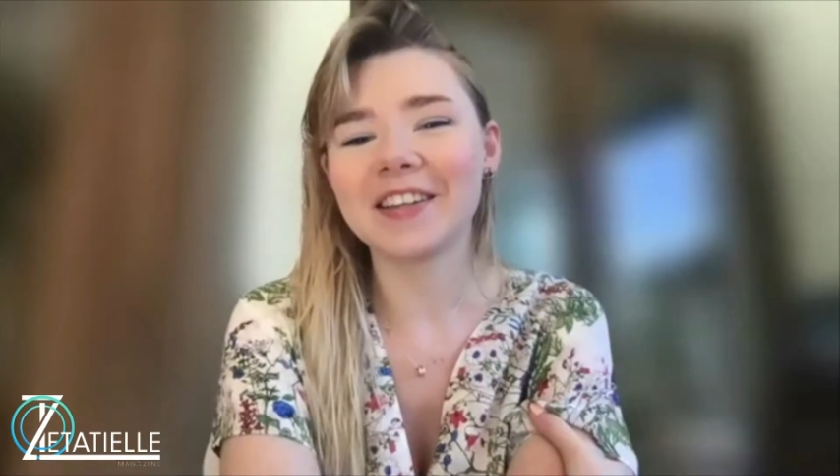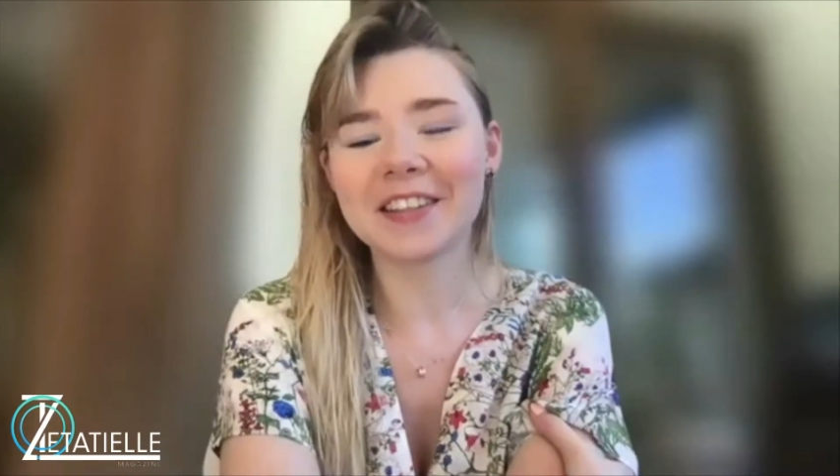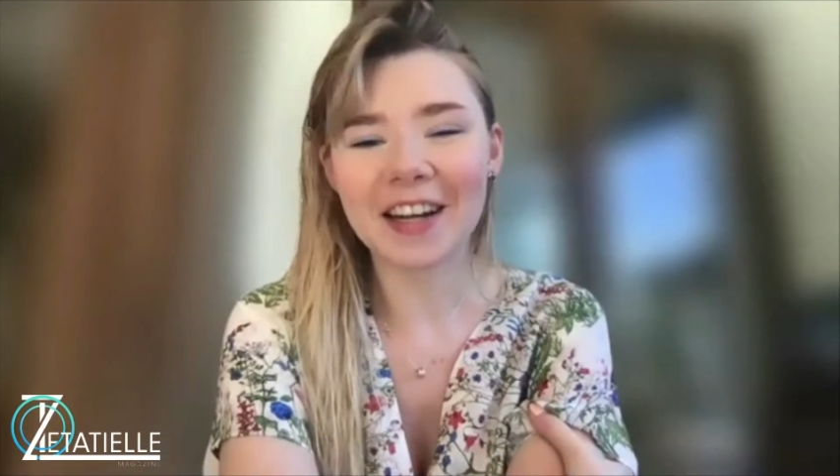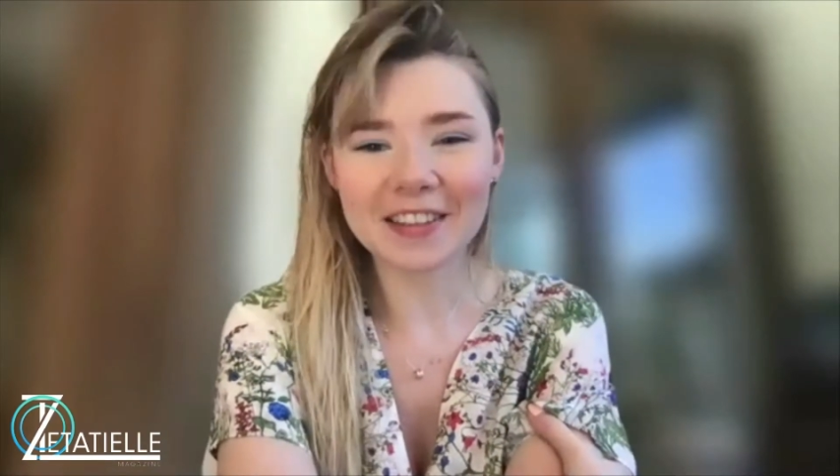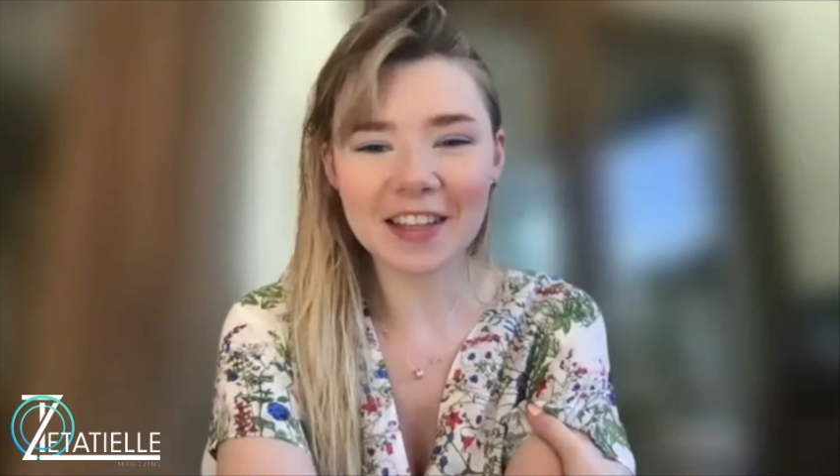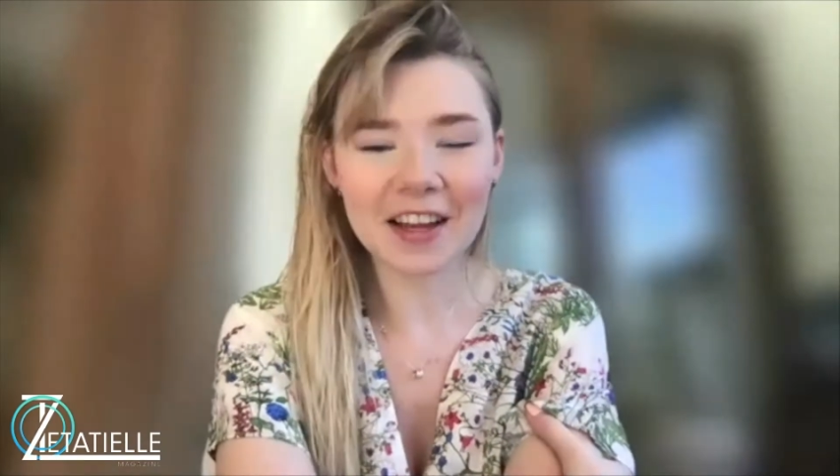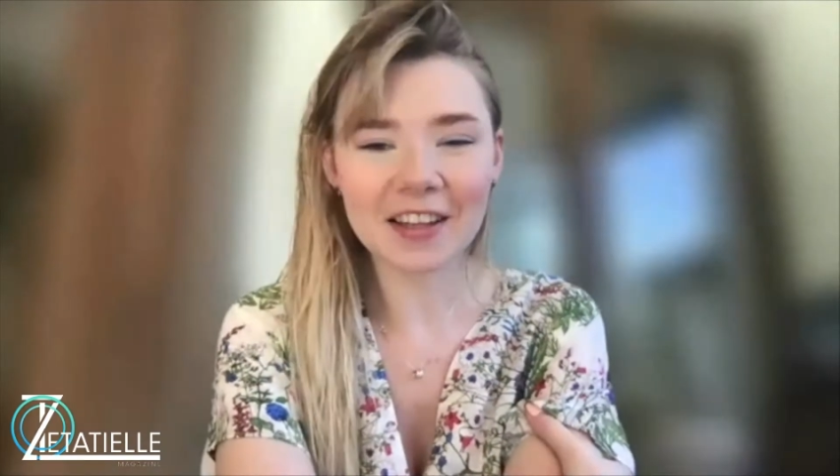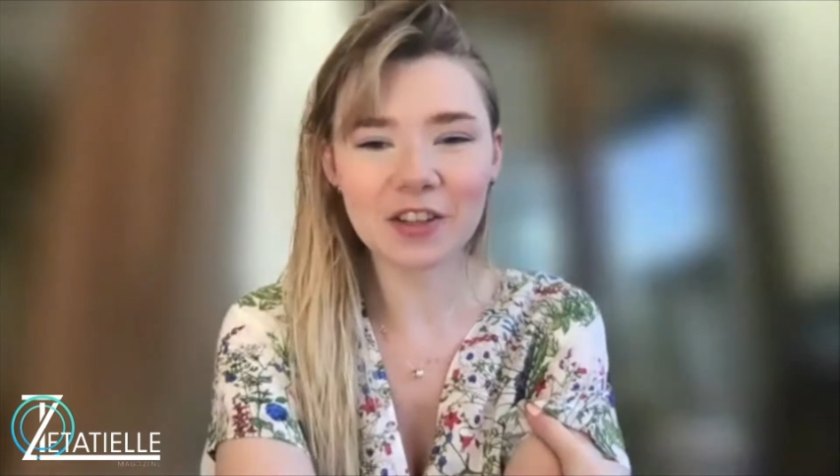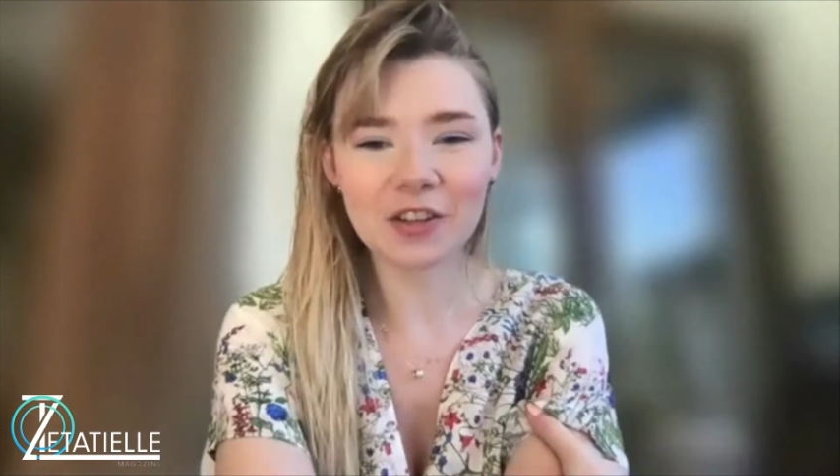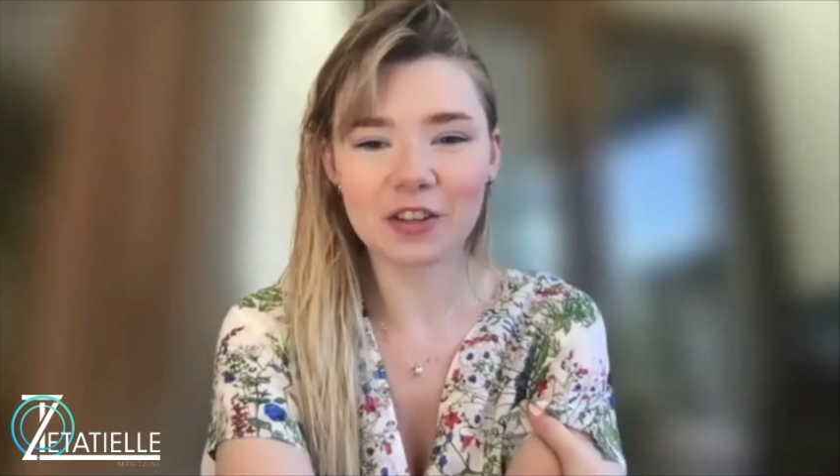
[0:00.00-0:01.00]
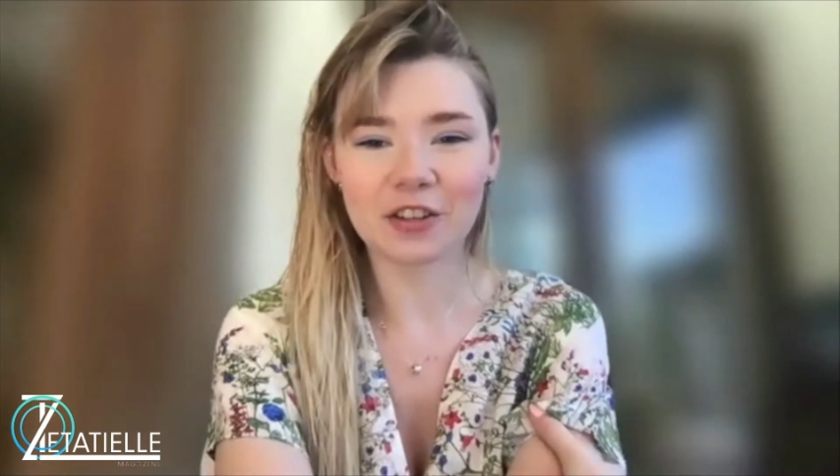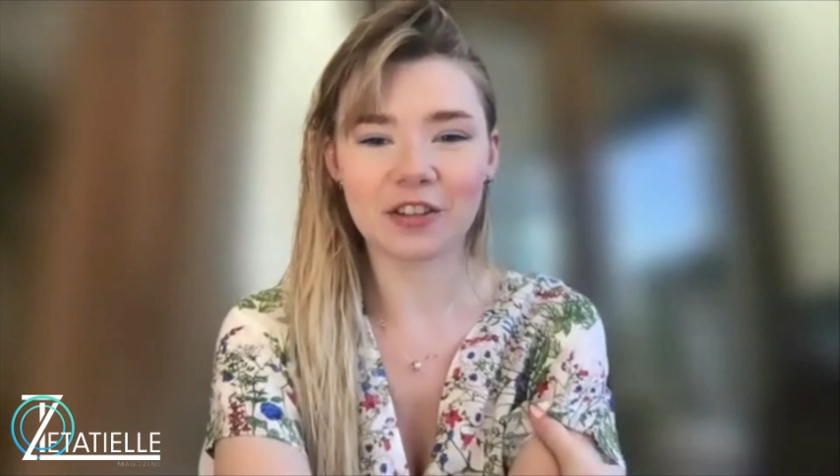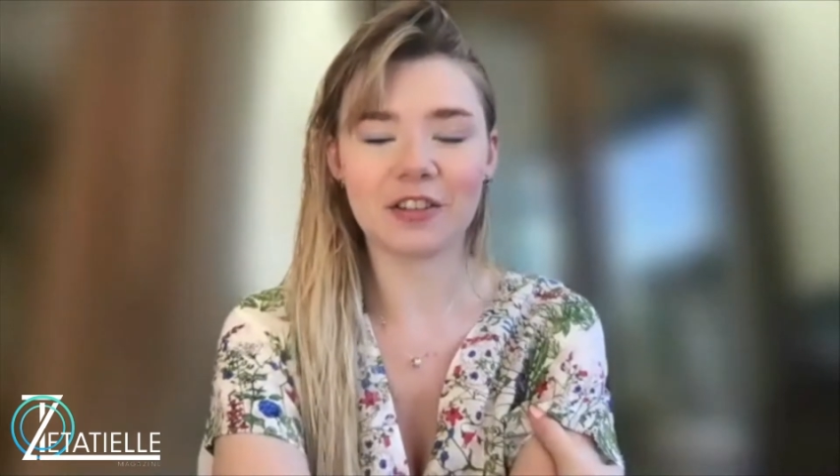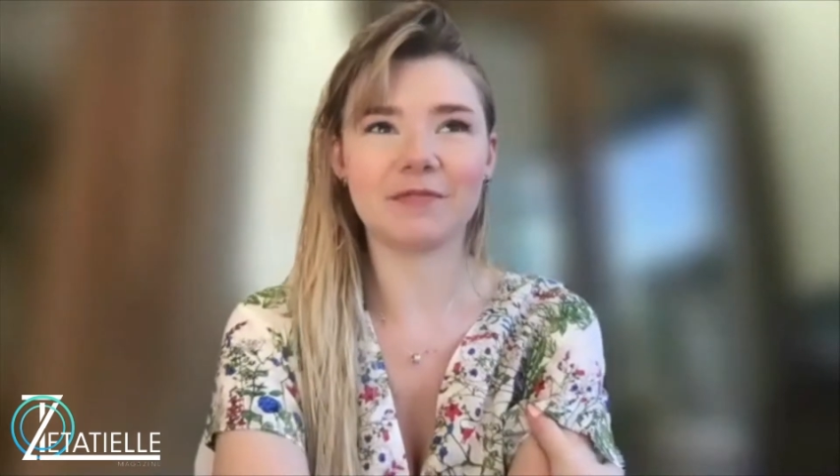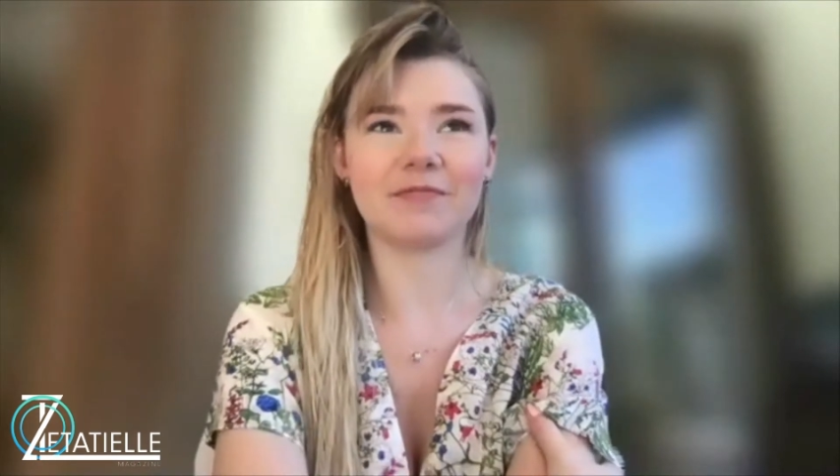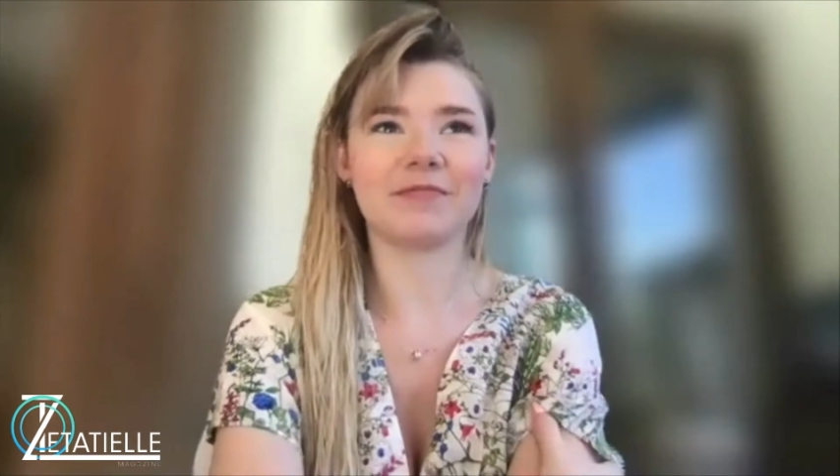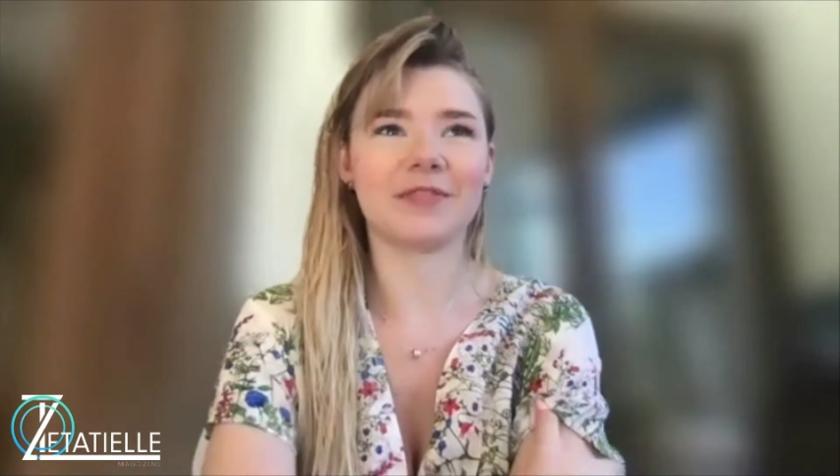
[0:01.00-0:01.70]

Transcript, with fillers: in realtà io